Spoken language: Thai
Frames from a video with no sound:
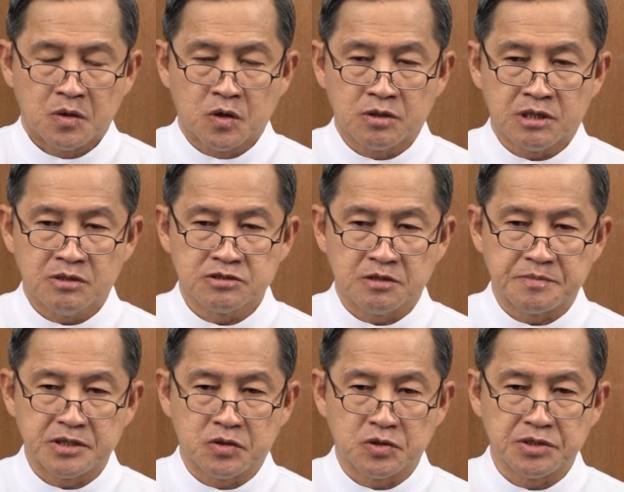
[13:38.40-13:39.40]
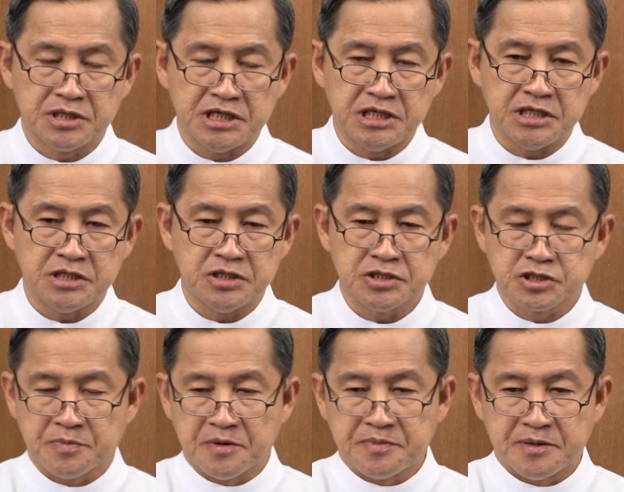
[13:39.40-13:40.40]
คนเราจะเป็นคนดี เฉ
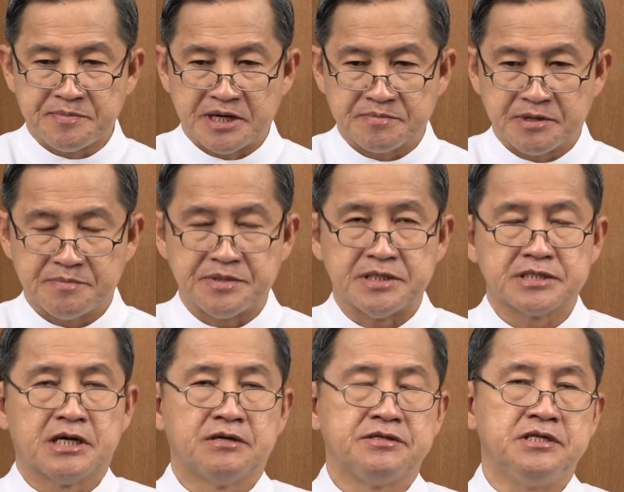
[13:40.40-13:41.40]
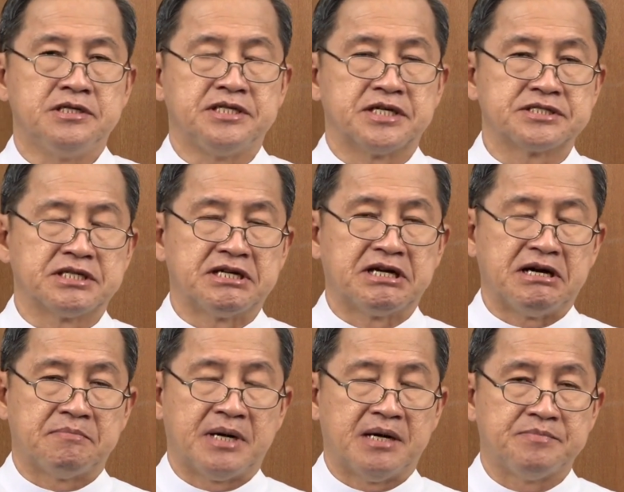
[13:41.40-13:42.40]
พาะพระพักพระเป็นเจ้ายืนอย่างสง่า
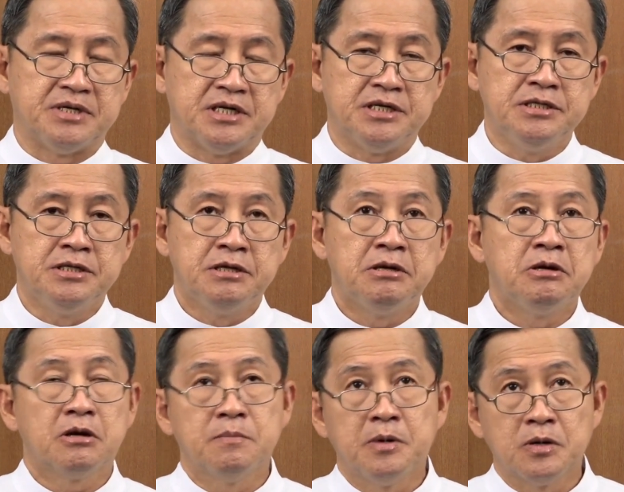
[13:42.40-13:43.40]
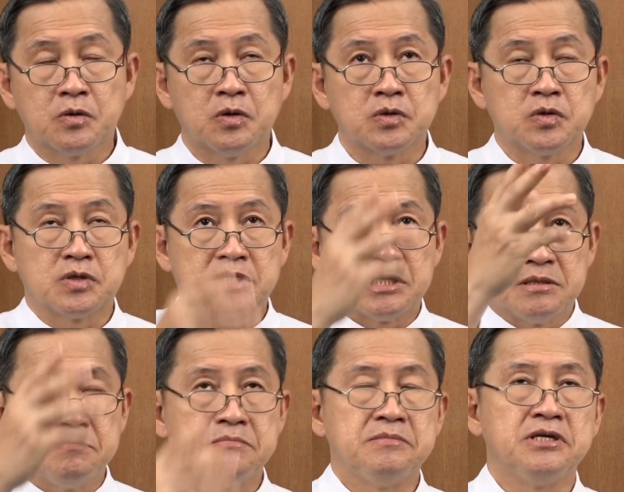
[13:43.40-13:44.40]
ผ่าเผย ก็เพราะคนคนนั้น
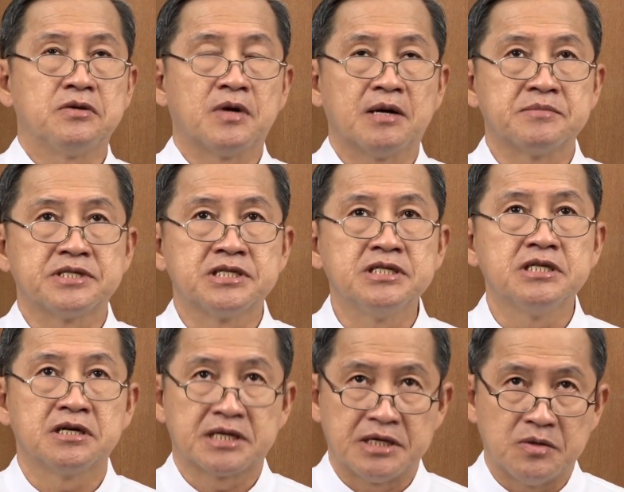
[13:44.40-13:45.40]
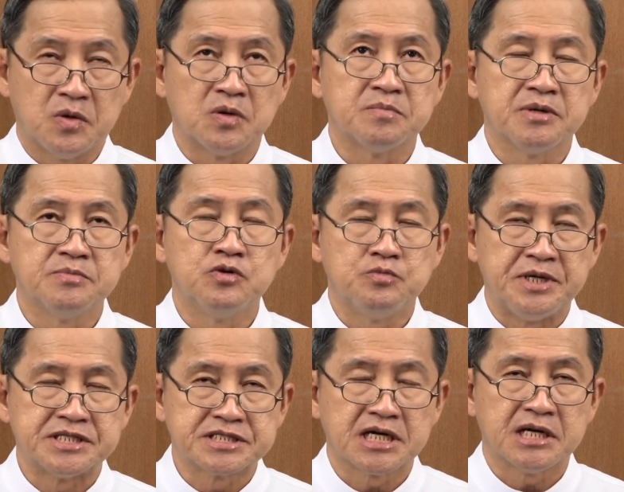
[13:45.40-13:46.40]
มีความเชื่อในองค์พระผู้เป็
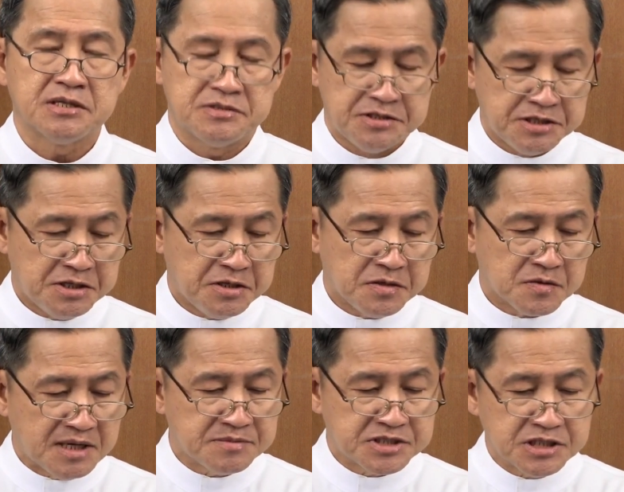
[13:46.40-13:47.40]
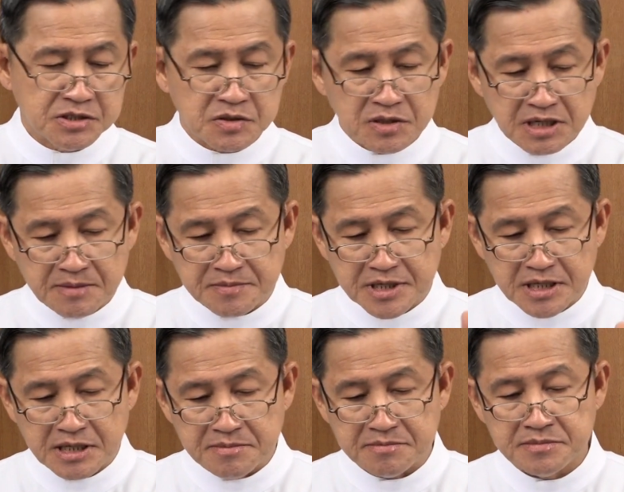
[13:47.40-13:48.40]
นเจ้า ความเชื่อของอับรา
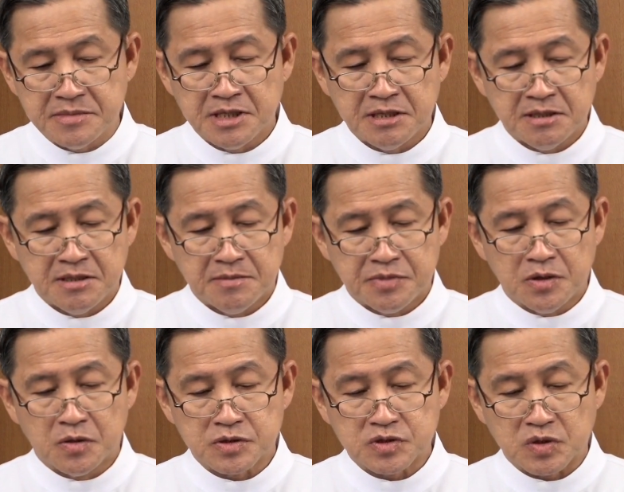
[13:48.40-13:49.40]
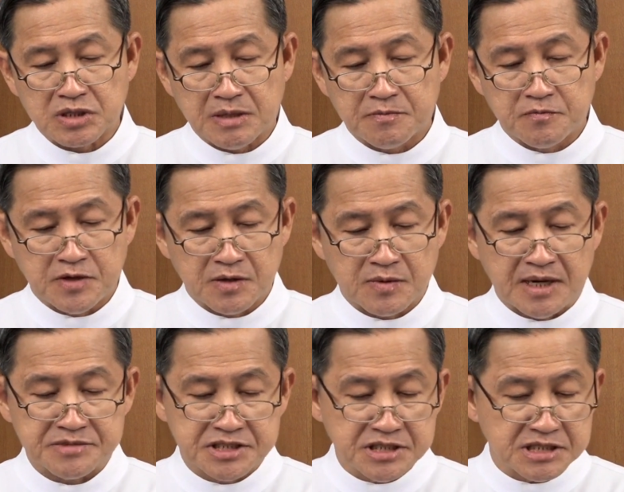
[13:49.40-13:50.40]
ฮัมพระองค์ทรงนับว่าควา
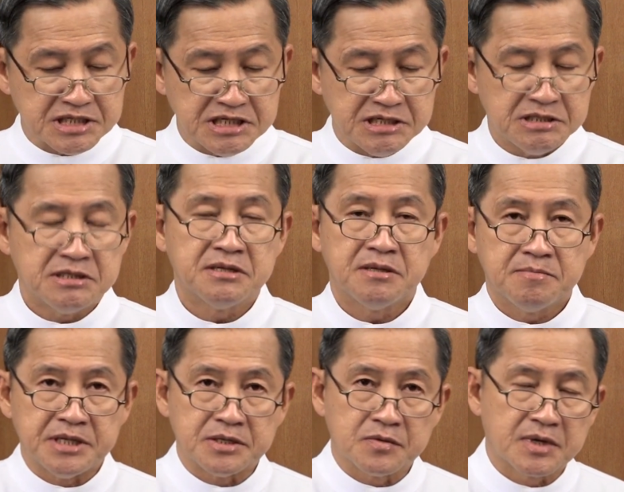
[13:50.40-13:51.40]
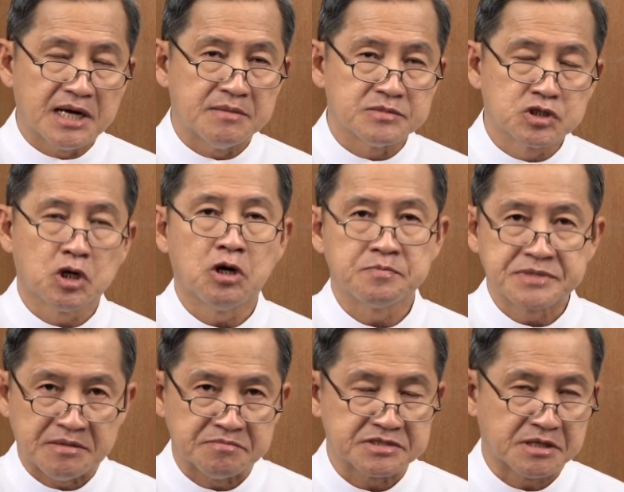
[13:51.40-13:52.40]
มเชื่อนี้เป็นความชอบธ
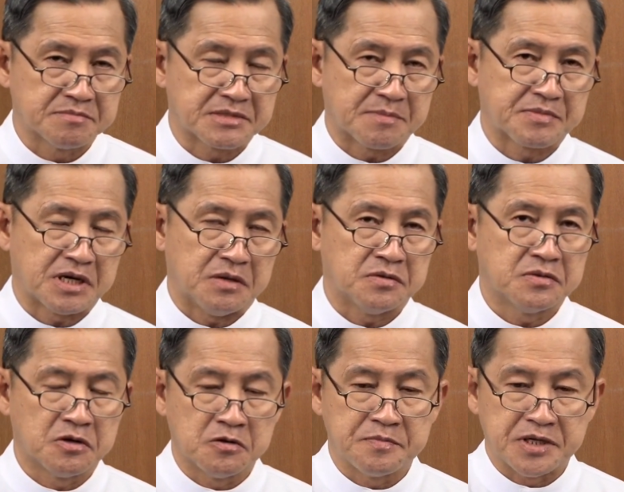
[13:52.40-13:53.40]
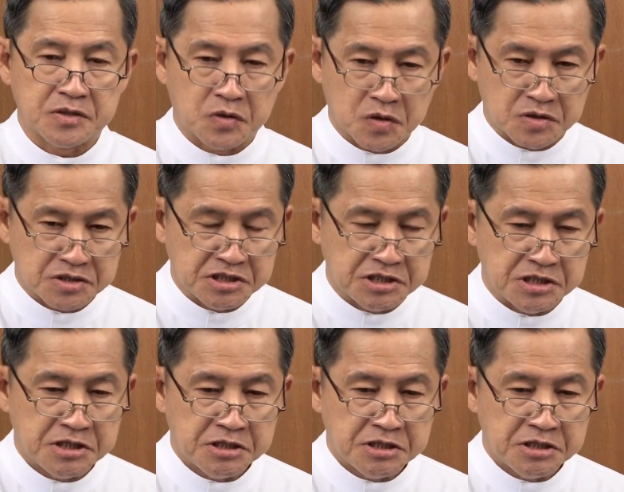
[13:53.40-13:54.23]
รรมสำหรับเขา เขาเป็นคนที่